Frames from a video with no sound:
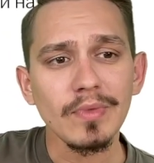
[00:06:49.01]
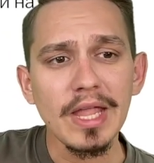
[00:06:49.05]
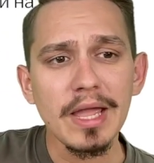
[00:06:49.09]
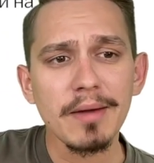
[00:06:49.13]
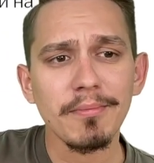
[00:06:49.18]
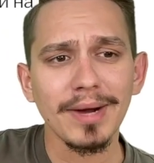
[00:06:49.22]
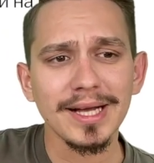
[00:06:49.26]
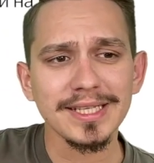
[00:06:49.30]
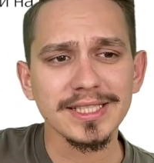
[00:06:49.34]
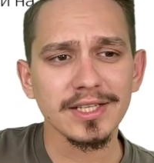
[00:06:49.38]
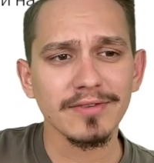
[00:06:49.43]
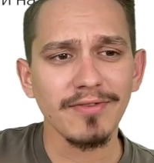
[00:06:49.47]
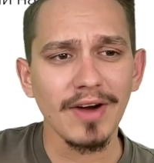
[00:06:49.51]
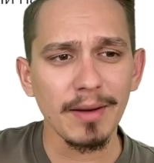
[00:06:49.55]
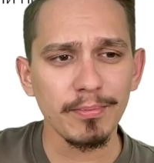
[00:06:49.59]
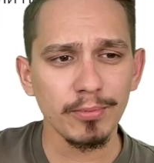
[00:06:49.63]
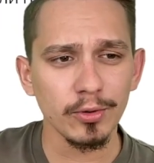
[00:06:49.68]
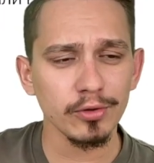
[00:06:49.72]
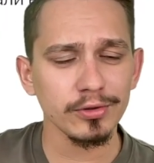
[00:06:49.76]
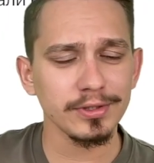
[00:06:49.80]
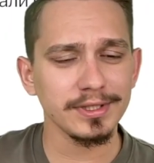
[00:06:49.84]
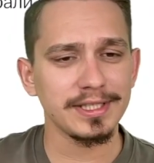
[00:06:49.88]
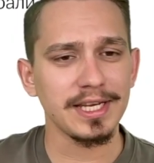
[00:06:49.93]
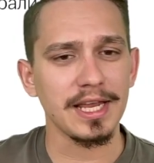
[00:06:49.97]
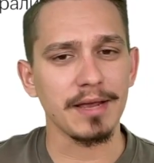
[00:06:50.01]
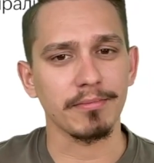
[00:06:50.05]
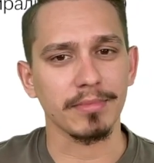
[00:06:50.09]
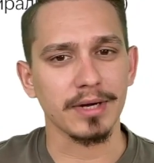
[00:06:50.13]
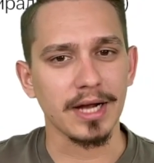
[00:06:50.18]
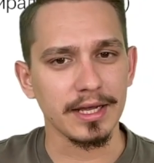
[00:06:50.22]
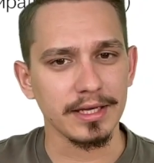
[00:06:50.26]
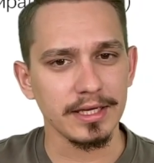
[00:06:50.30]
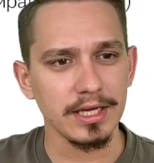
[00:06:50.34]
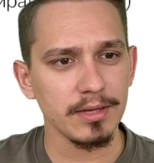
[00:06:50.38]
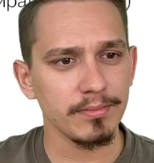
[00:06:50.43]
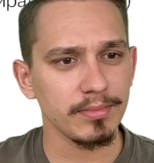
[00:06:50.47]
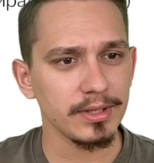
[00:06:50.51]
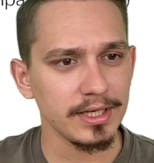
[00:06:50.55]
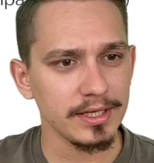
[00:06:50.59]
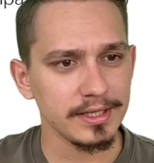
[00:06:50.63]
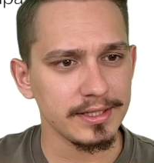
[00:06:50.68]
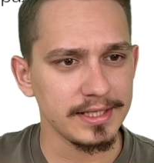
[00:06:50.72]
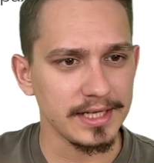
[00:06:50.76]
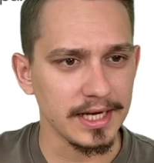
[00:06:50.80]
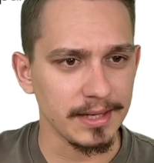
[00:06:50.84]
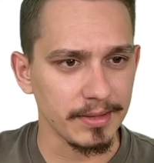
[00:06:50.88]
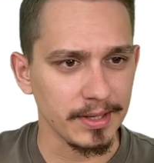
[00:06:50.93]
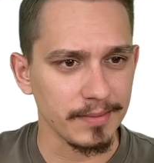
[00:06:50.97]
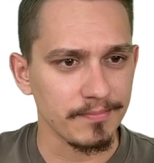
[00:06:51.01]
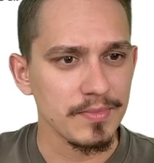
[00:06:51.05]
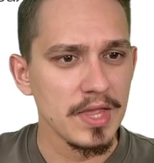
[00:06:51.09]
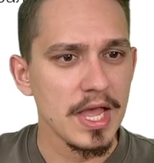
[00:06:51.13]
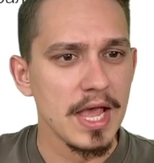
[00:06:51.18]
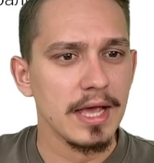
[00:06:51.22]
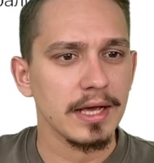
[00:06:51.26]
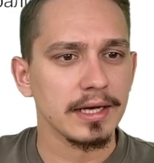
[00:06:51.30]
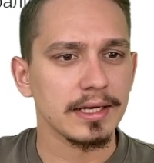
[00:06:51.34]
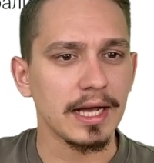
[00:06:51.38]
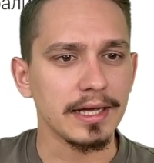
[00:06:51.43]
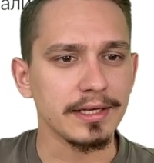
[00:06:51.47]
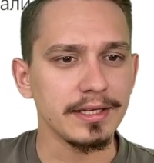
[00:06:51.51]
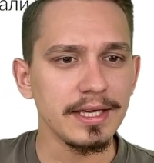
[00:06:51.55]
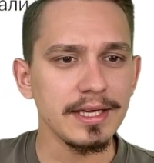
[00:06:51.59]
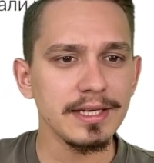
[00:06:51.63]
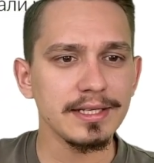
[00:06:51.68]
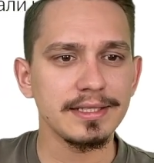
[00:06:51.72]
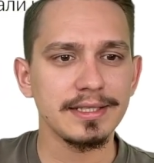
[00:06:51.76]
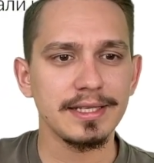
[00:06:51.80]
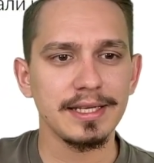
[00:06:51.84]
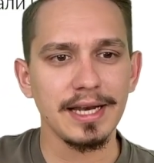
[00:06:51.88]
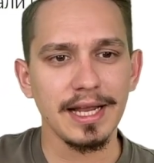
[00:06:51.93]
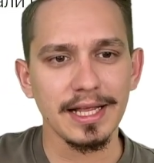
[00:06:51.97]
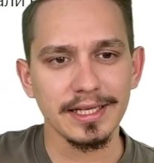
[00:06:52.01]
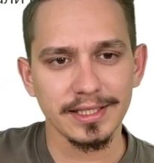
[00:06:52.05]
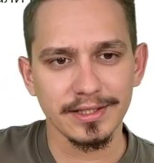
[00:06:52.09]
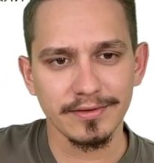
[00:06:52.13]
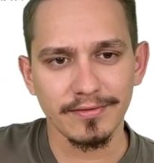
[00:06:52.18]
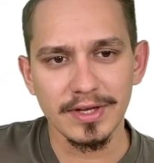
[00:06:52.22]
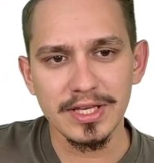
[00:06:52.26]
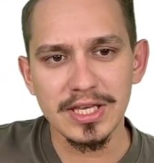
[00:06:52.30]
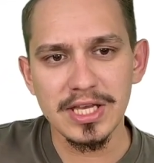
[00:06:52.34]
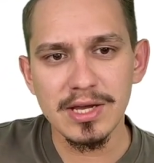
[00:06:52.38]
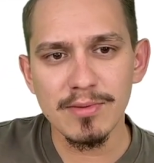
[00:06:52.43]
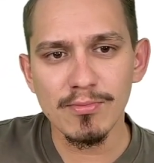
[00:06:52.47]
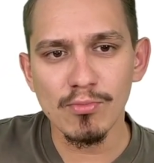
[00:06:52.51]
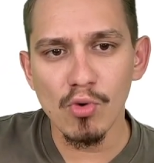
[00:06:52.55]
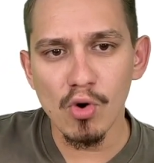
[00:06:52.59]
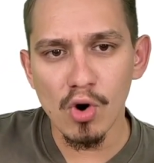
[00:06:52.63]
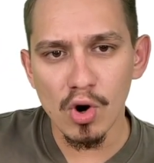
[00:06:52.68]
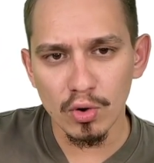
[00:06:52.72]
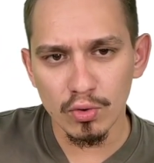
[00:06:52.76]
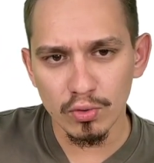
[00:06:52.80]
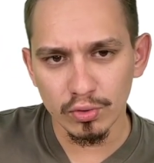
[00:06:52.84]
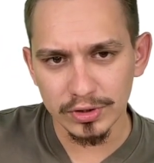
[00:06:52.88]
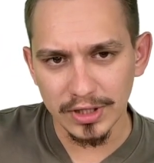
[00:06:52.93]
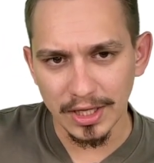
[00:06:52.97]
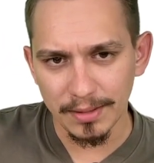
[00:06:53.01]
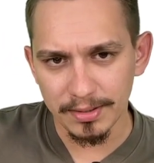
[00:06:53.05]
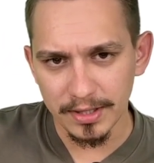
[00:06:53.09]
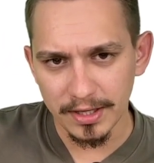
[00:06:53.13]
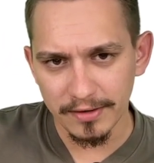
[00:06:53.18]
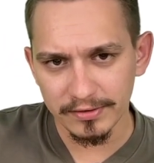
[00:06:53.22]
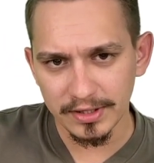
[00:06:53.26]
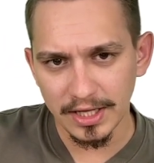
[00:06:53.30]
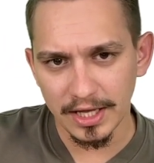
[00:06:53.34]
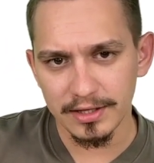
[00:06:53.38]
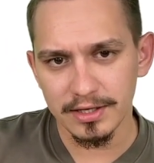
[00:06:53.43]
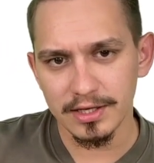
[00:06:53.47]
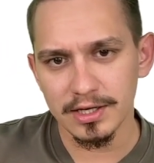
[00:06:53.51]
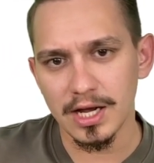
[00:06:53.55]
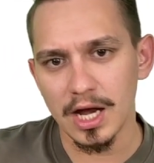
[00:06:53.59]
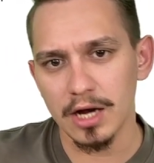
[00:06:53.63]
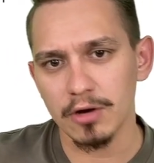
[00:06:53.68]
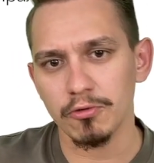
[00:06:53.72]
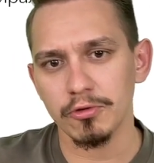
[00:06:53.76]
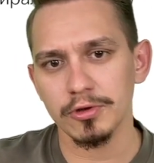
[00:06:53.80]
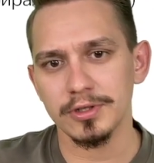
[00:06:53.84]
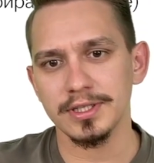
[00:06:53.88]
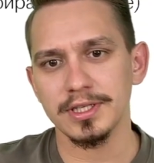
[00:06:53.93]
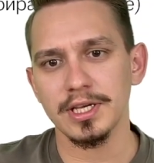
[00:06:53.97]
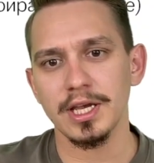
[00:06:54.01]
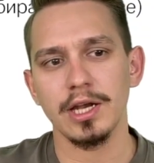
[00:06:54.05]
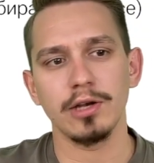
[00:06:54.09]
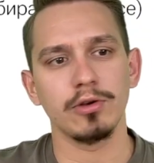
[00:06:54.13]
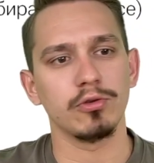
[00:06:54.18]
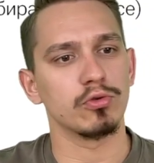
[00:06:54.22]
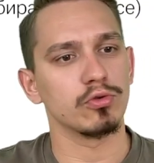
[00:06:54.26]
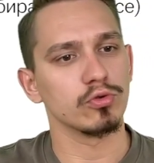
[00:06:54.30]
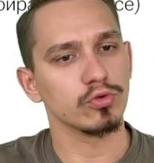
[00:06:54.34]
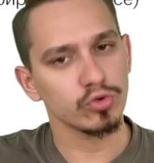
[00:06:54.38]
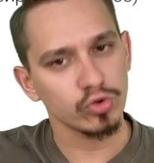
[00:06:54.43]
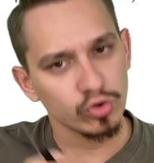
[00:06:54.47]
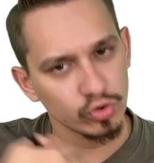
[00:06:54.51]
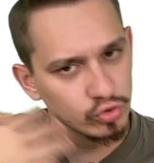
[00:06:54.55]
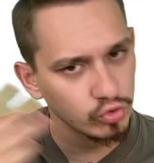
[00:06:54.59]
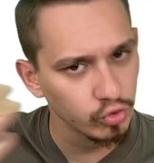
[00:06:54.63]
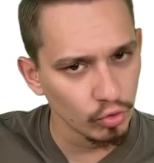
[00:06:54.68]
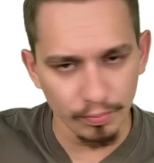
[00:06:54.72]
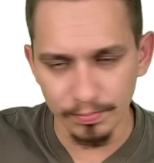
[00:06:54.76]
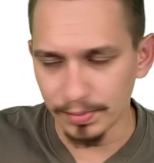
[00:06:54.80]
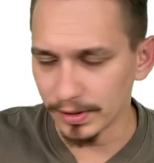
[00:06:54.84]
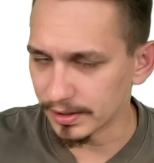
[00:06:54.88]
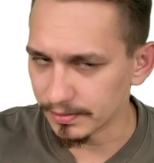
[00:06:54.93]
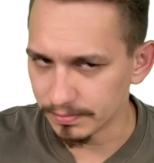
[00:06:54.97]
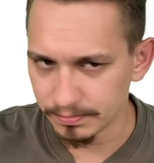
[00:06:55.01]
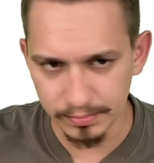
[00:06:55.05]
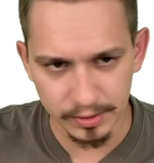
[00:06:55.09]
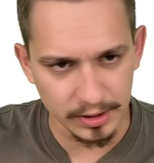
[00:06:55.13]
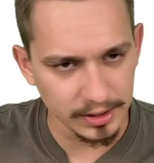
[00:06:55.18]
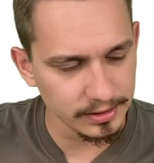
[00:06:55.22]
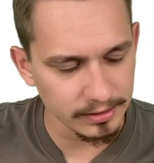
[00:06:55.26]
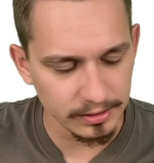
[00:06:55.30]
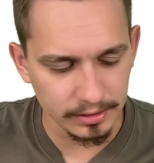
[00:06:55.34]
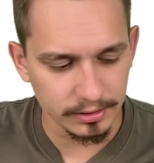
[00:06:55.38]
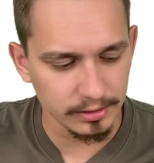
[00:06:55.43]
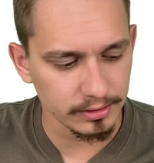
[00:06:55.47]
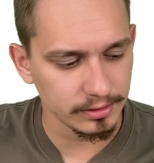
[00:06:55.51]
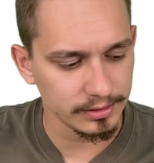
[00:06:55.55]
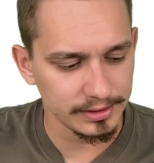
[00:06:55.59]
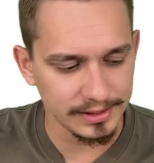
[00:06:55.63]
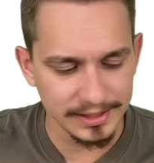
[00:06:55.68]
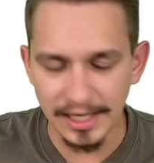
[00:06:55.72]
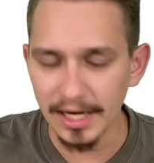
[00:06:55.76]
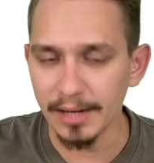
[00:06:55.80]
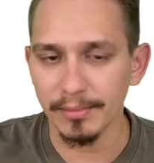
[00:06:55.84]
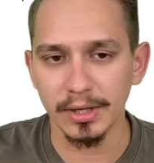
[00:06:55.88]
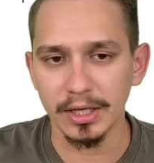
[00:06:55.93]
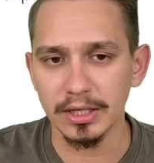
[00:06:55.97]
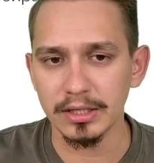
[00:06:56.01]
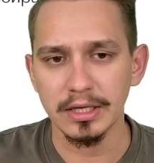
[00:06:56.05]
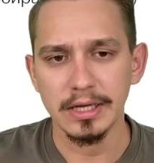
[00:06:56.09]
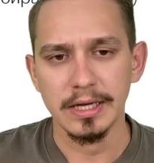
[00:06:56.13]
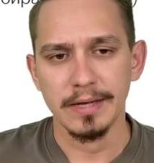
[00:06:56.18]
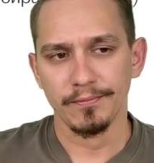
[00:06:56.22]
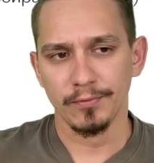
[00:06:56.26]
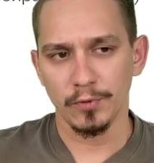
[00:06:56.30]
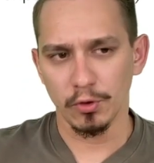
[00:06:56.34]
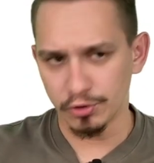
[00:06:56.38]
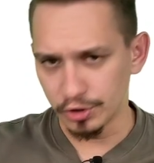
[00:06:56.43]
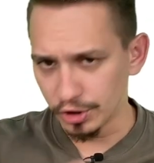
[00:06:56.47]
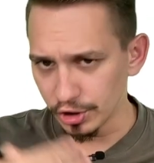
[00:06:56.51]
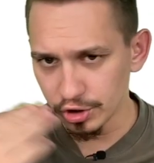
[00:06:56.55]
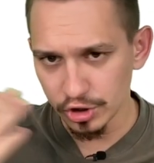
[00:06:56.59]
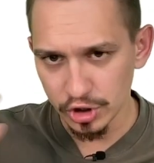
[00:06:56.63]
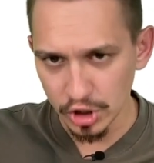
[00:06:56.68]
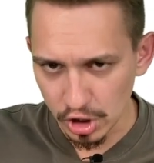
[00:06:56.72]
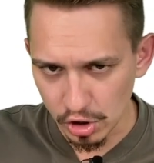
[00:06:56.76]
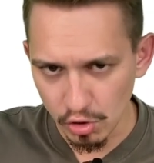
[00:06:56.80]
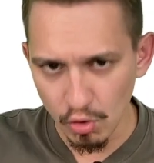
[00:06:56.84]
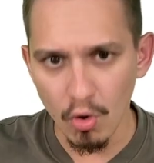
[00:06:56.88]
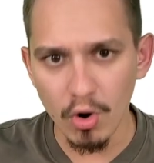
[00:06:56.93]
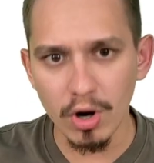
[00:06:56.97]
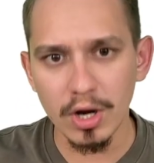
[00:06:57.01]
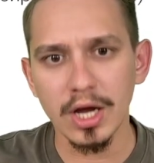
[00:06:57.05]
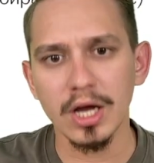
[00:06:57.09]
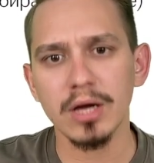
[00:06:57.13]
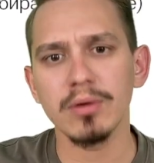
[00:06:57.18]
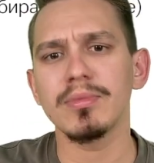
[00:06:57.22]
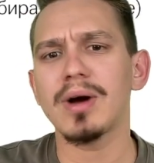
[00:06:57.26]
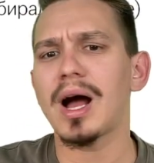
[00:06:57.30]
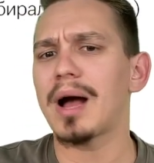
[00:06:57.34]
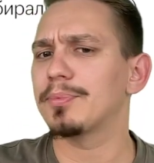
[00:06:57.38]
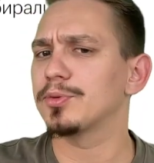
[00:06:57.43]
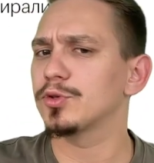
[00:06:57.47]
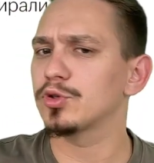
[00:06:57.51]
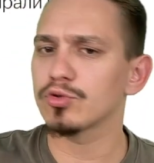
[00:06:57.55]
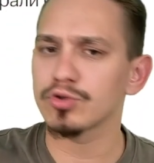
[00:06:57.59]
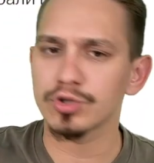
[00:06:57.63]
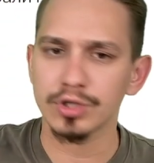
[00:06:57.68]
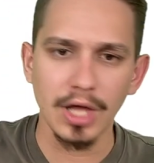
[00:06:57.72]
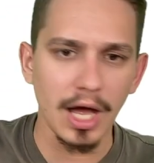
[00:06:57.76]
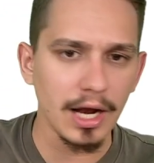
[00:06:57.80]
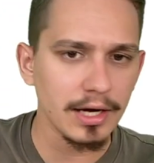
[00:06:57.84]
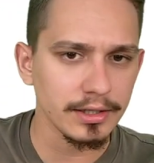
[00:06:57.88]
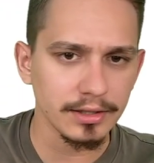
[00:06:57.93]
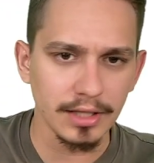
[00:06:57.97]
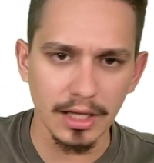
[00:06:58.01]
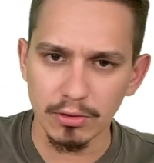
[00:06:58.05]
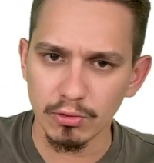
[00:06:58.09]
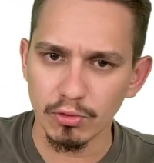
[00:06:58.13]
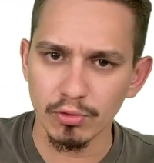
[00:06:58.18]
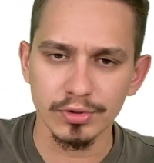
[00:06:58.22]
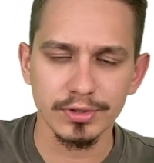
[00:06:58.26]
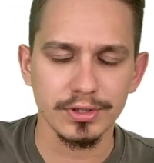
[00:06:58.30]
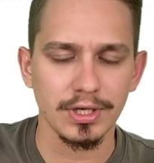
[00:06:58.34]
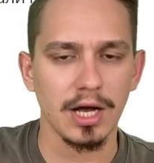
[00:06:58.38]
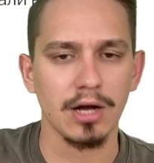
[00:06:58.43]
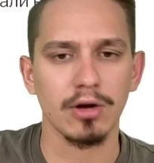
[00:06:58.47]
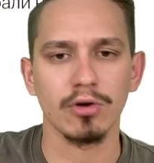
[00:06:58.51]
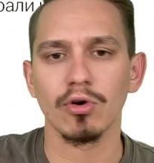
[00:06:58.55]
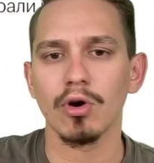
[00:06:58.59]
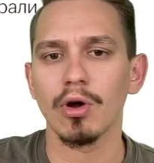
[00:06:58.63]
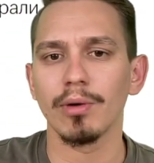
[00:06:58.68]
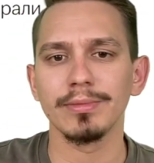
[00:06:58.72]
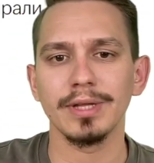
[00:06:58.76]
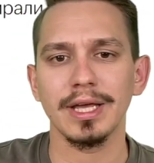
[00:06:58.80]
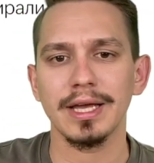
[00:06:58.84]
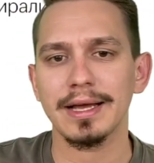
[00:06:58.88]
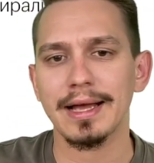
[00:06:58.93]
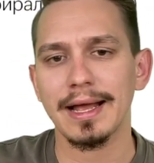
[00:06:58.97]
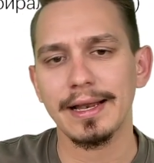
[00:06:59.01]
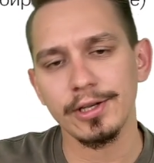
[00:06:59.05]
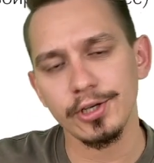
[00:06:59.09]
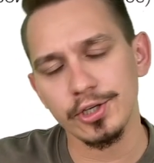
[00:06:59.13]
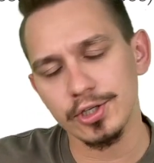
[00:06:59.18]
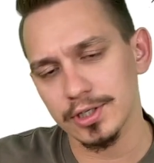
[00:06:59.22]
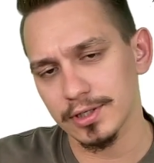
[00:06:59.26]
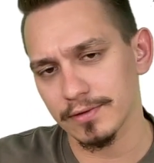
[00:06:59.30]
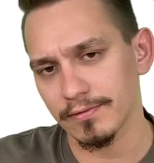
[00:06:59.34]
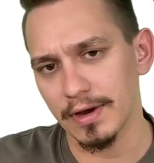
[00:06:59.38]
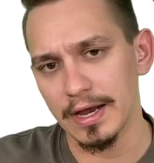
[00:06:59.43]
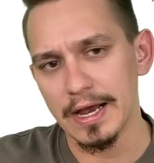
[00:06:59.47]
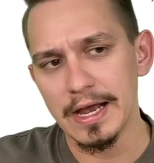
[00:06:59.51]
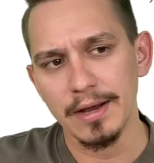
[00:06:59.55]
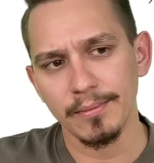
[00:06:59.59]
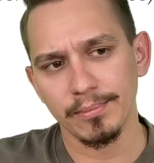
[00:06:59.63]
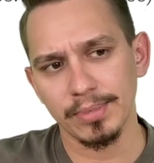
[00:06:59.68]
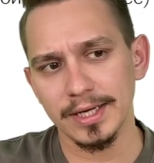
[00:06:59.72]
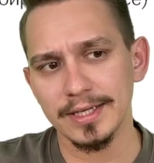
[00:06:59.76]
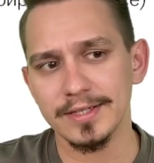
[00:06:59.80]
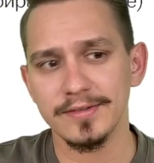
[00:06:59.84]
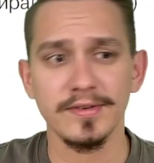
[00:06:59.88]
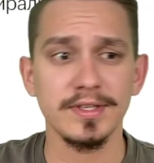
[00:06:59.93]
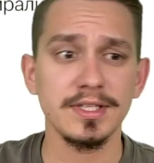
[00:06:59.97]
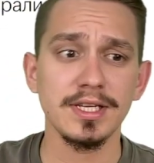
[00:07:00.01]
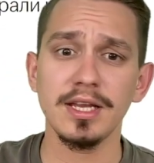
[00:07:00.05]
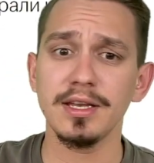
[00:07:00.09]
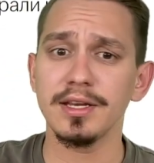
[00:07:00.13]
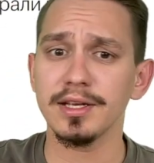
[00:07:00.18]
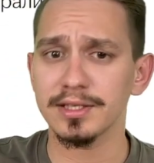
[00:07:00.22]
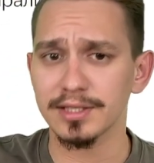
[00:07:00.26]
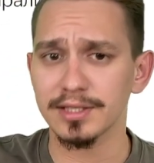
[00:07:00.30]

Москва плюс 7. Какие были темы? Какие средства не могут оправдать никакой целью? Супер э, тема, очень широкая. Мы обсуждали на курсе огромное количество произведений.